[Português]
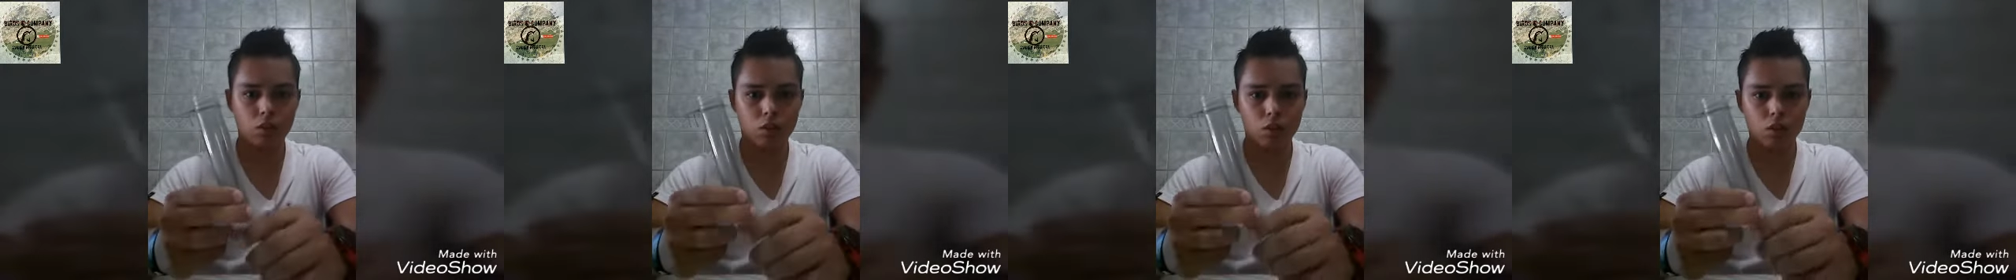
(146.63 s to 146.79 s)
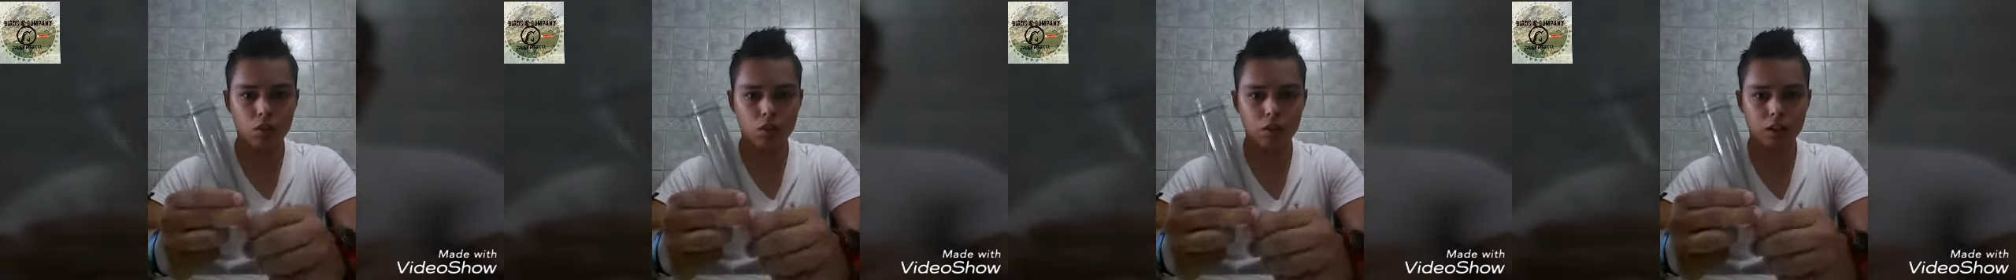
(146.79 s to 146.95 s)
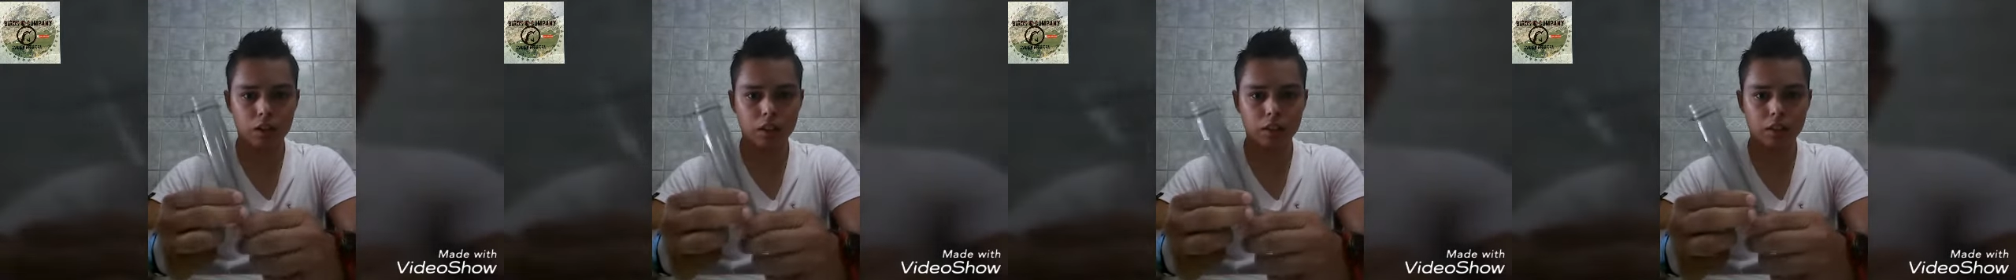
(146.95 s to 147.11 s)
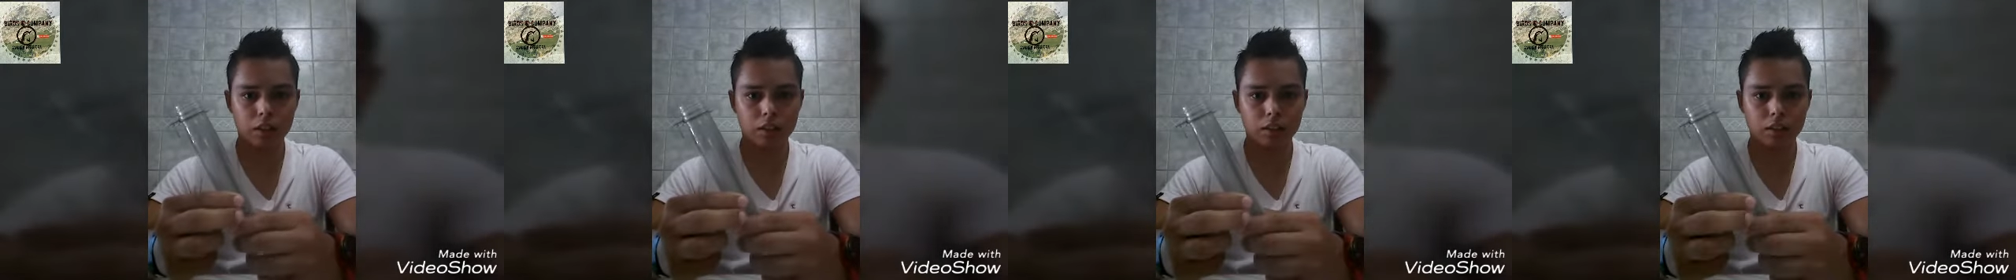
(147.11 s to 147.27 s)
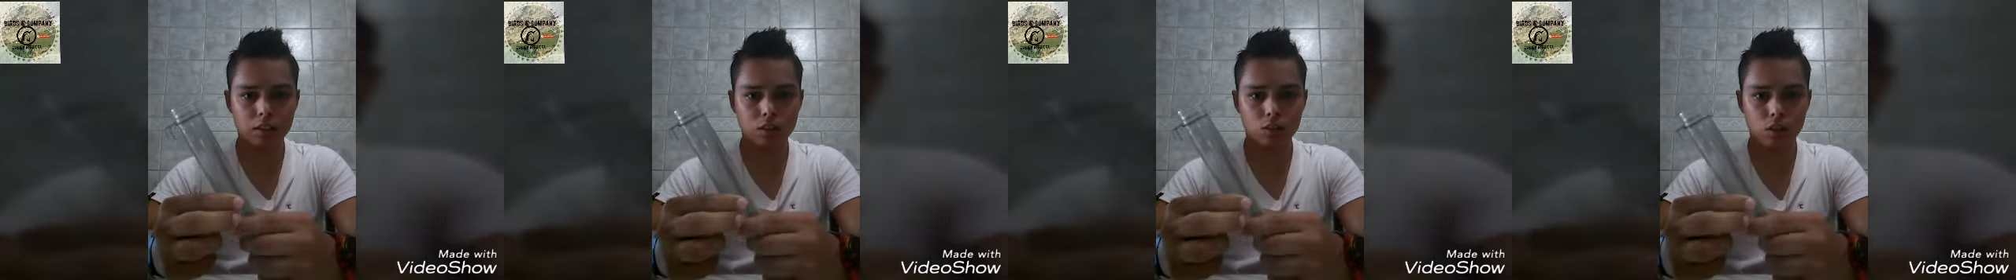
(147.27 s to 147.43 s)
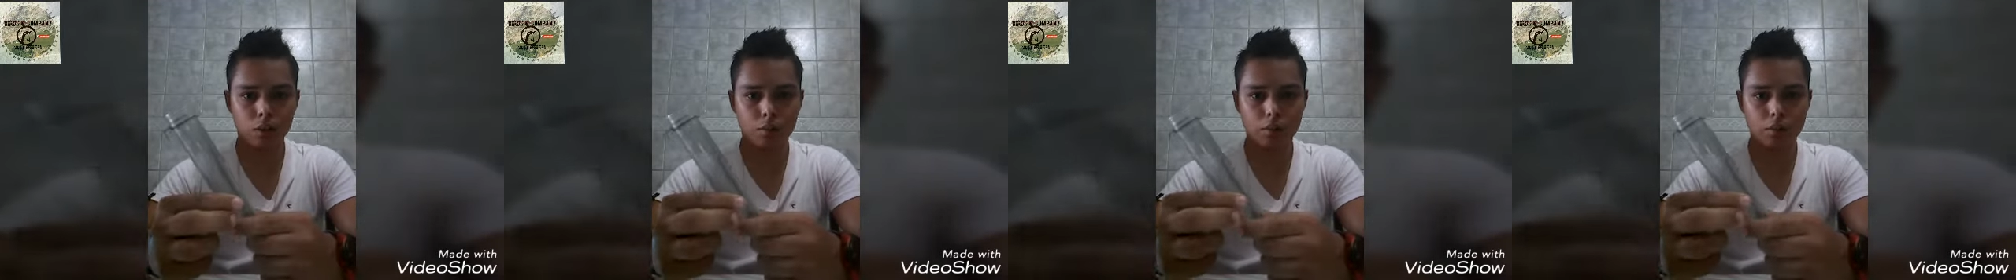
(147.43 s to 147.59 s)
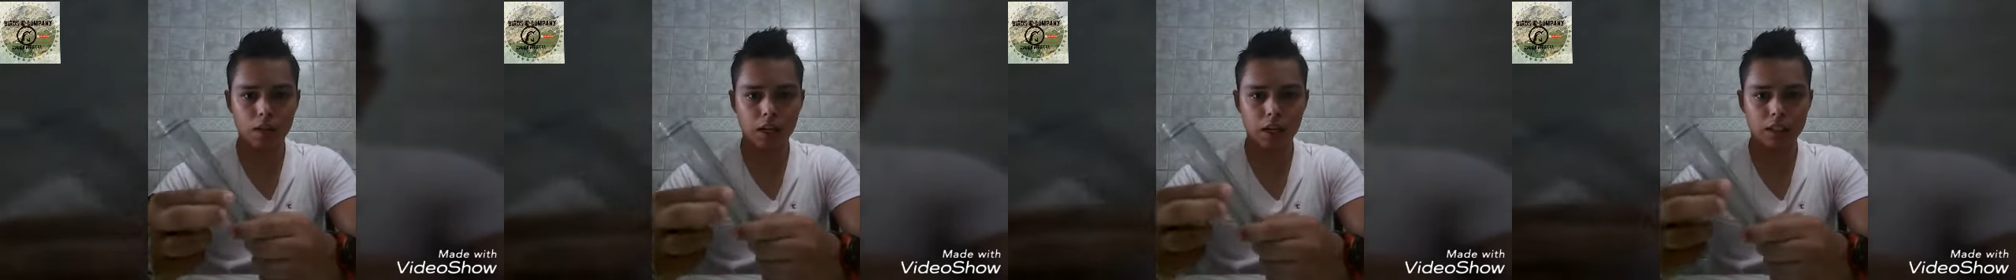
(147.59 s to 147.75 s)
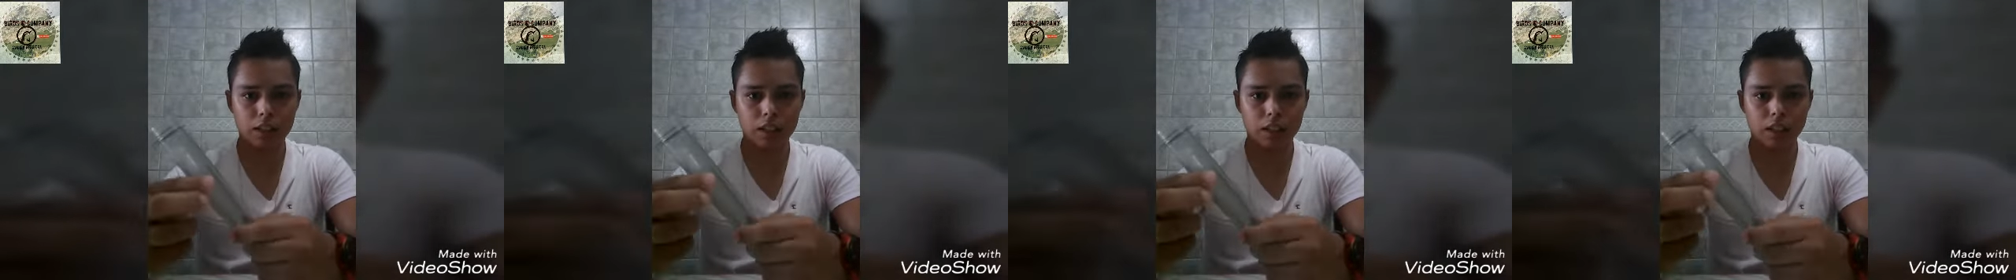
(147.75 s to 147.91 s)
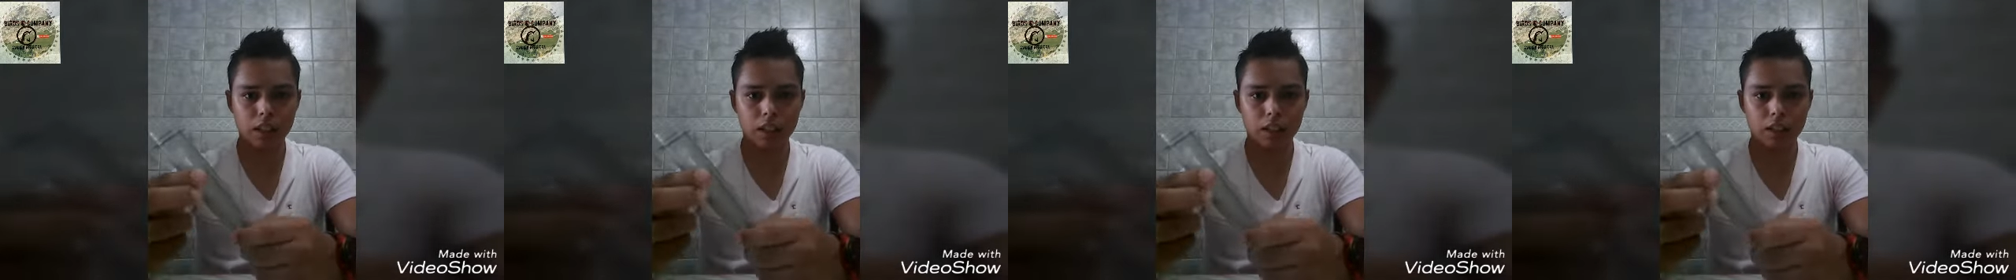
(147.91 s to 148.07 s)
coloca aí sua
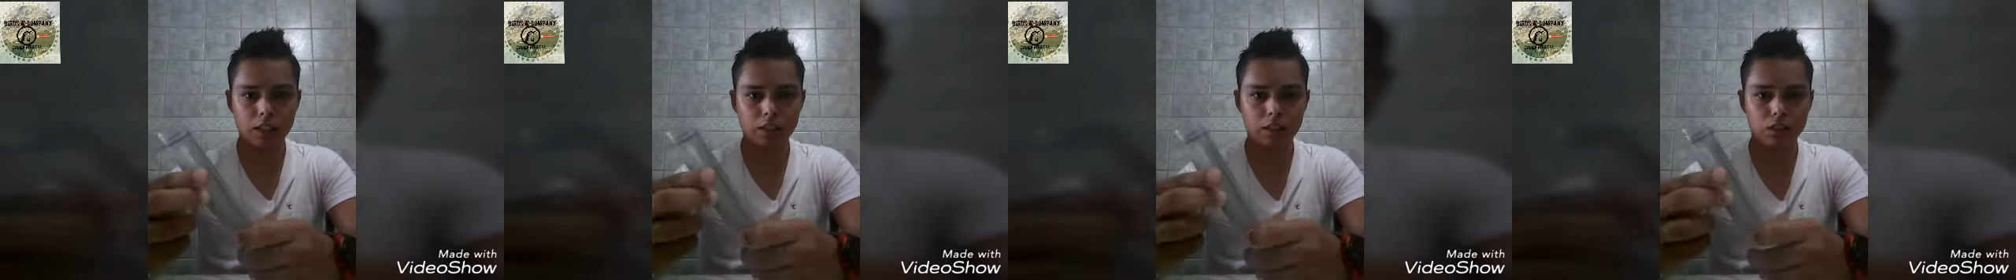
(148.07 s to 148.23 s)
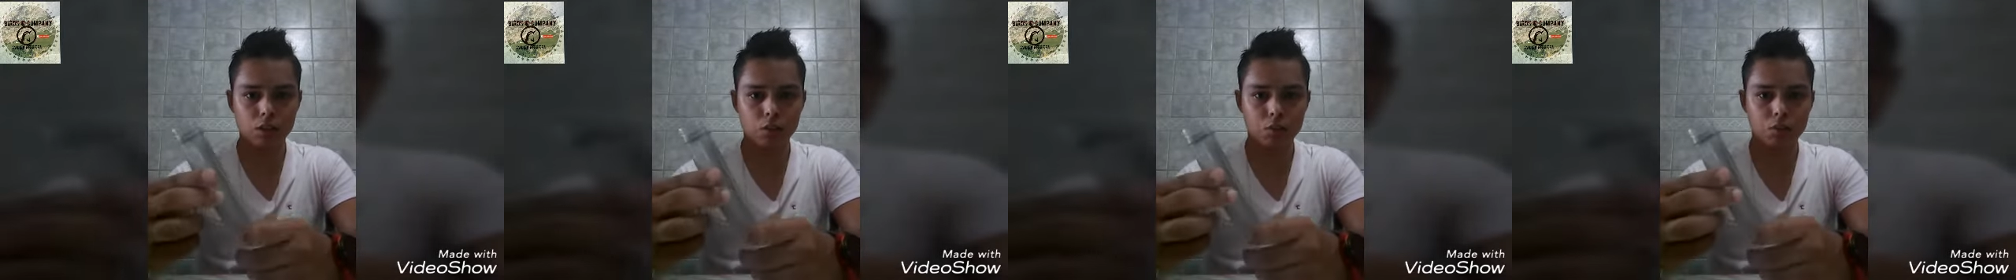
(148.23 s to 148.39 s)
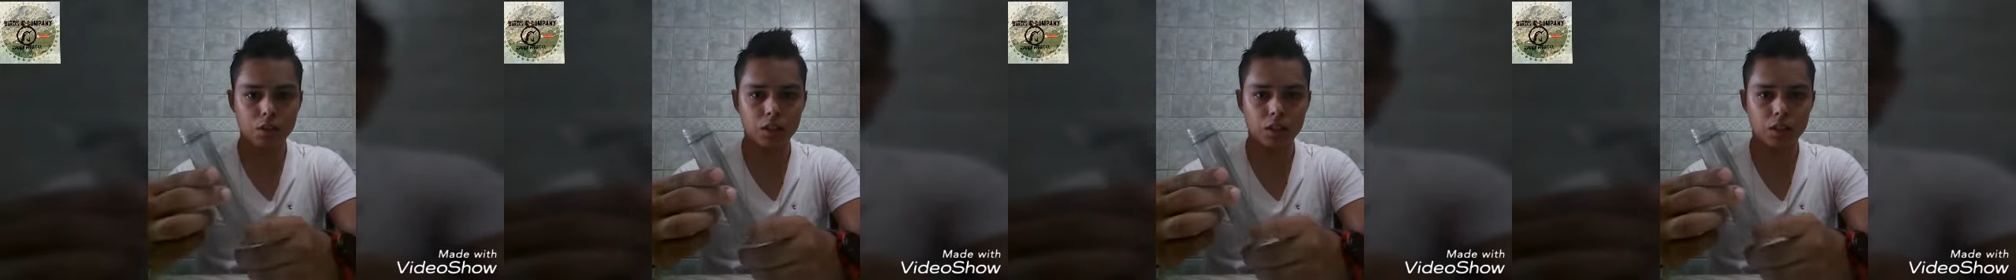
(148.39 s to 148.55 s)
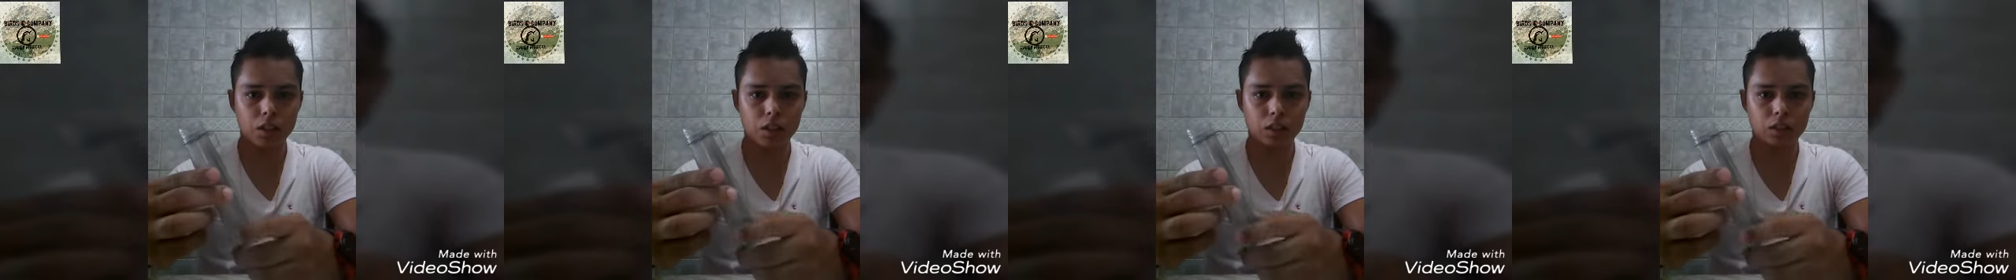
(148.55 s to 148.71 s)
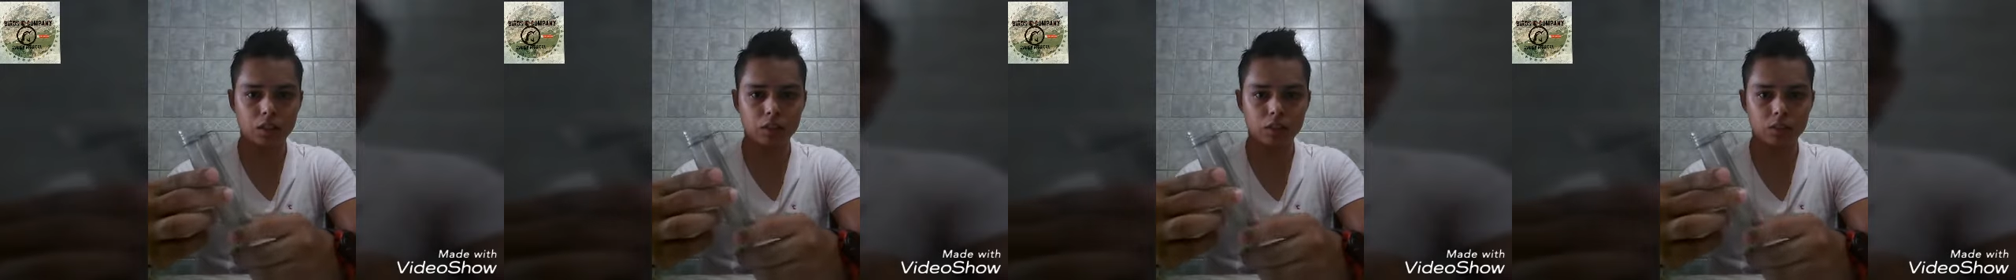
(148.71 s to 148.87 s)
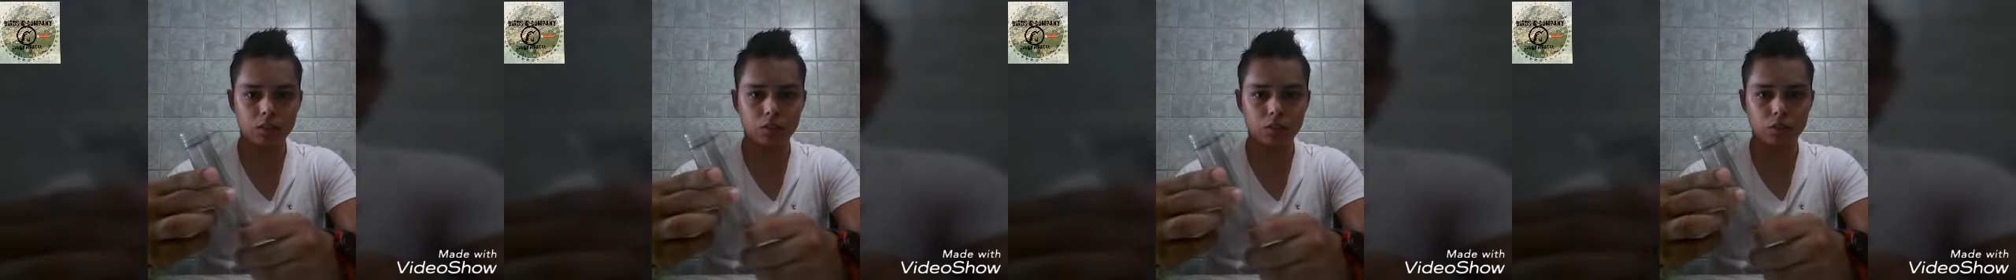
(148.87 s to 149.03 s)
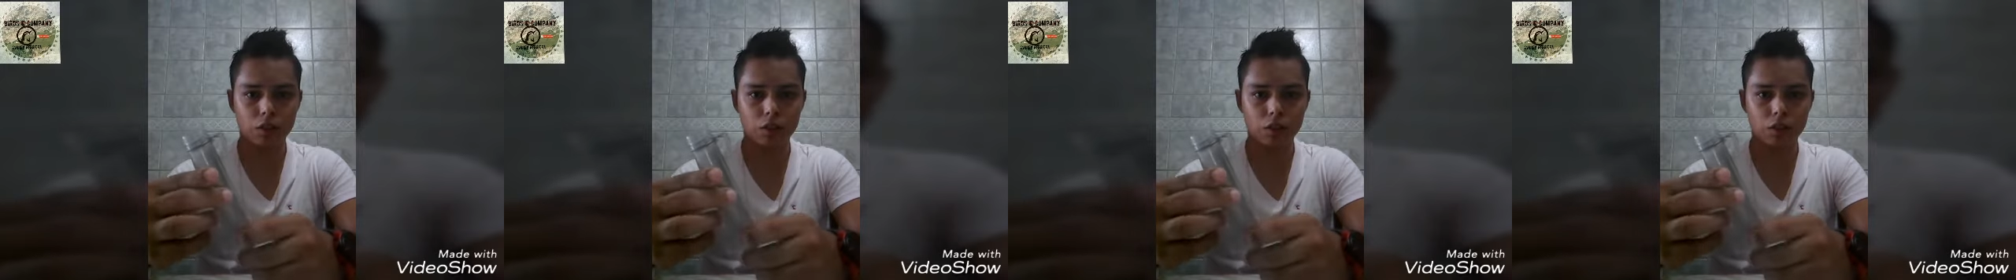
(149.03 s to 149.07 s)
braquiária, seu mian,